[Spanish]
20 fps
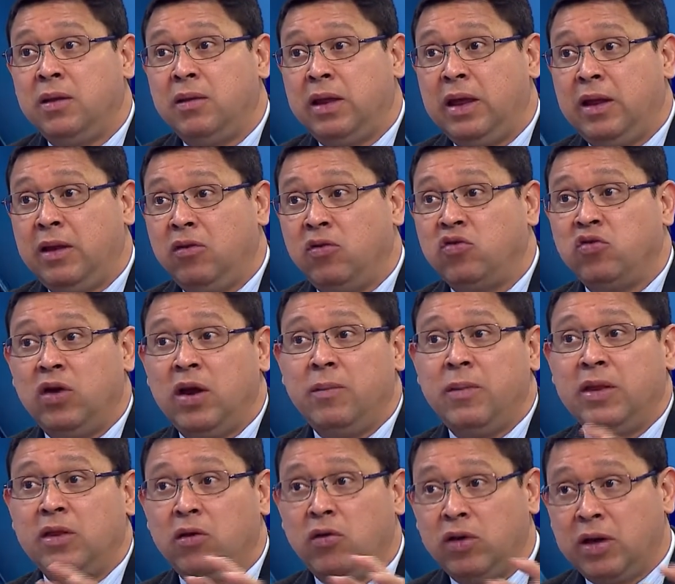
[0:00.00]
eh, no
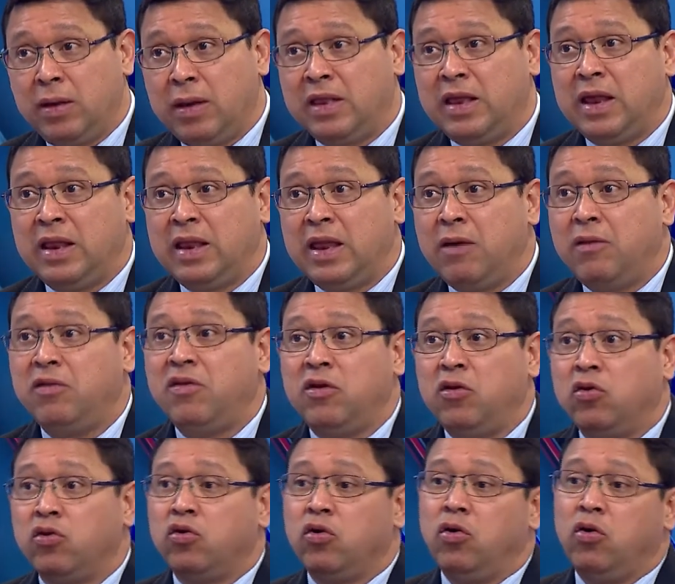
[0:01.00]
solamente lo que atiende David,
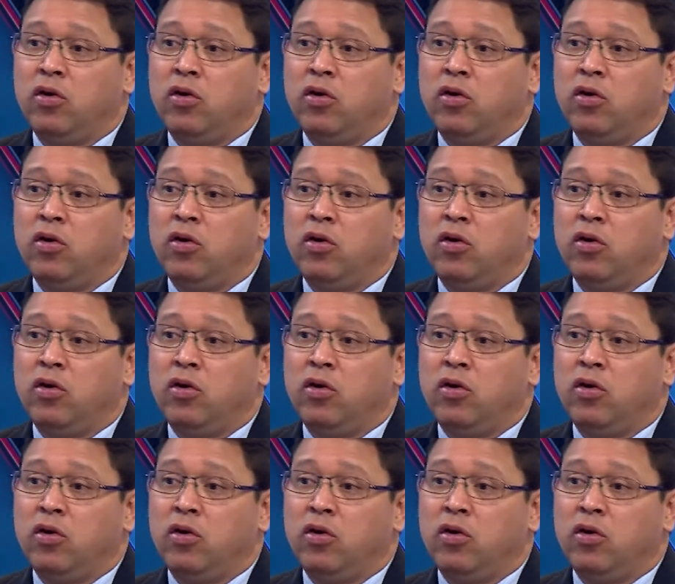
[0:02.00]
sino todo